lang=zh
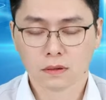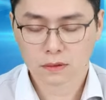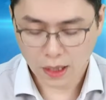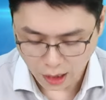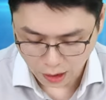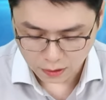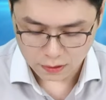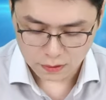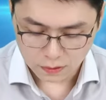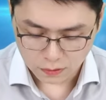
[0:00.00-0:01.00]
大家好。
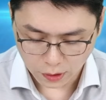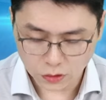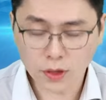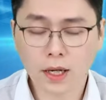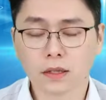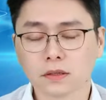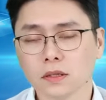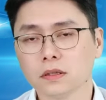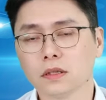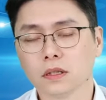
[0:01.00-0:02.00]
欢迎收看今
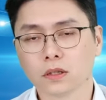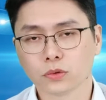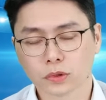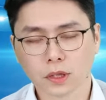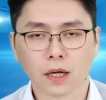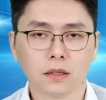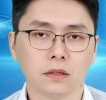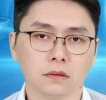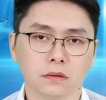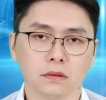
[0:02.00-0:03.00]
天的股市达
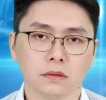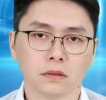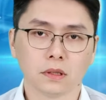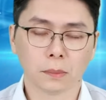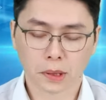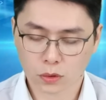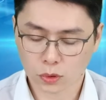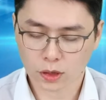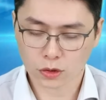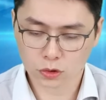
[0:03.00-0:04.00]
人。那么
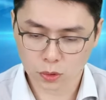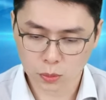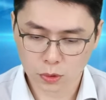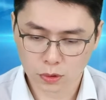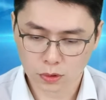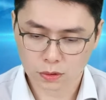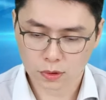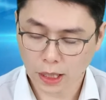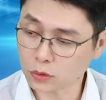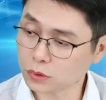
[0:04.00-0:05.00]
过了一个周末，
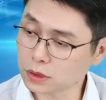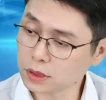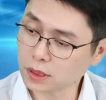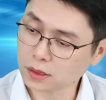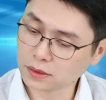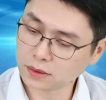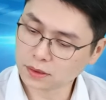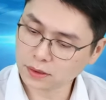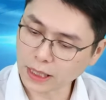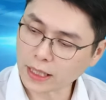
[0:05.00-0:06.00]
台股今天
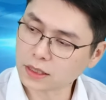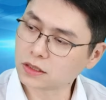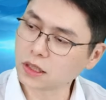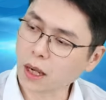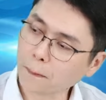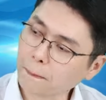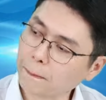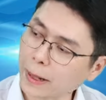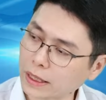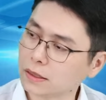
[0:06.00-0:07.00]
再涨百